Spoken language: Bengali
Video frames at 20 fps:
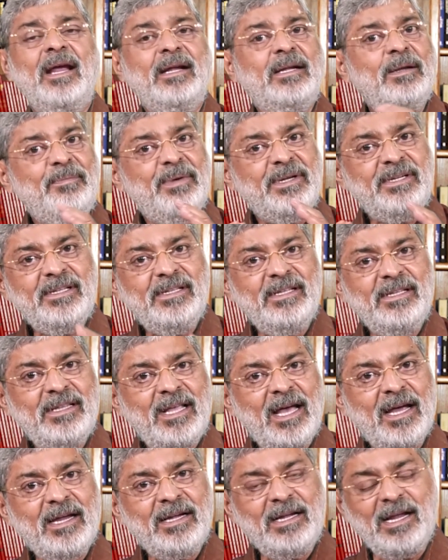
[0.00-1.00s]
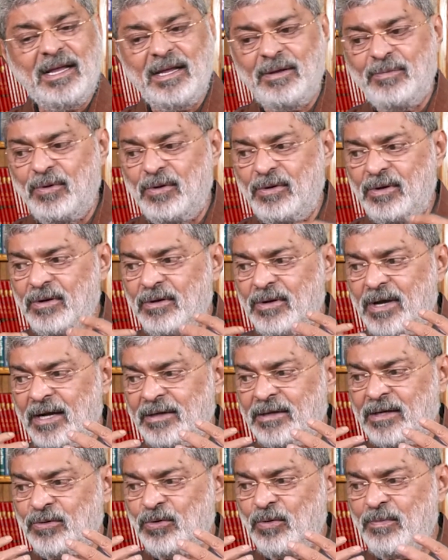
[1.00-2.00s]
এটা বেশি দিন থাকে না এবং
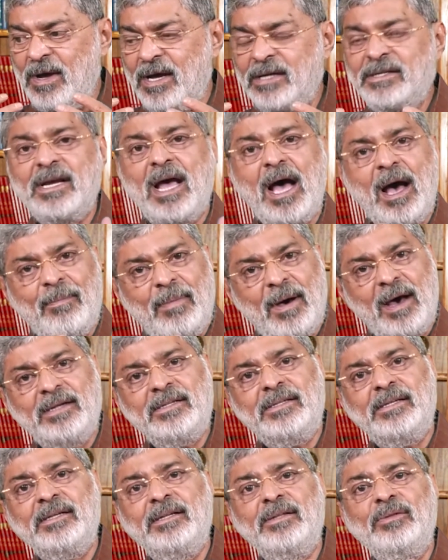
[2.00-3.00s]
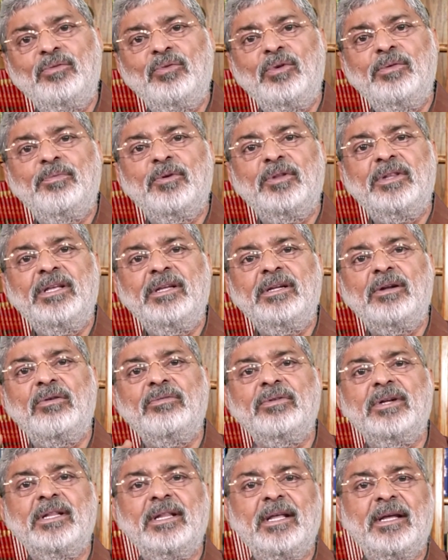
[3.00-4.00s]
একটা সময় আসে আবার সে কিন্তু ওই পথেই
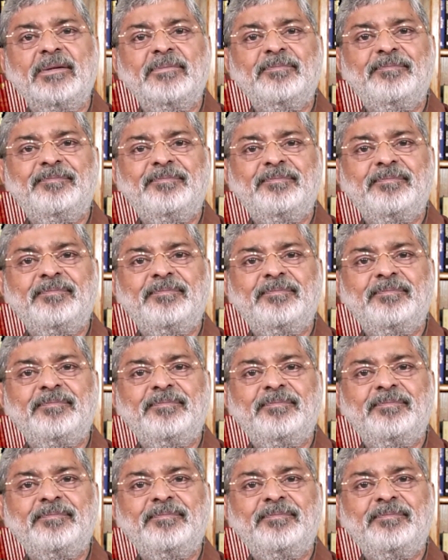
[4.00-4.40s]
রওনা দেয়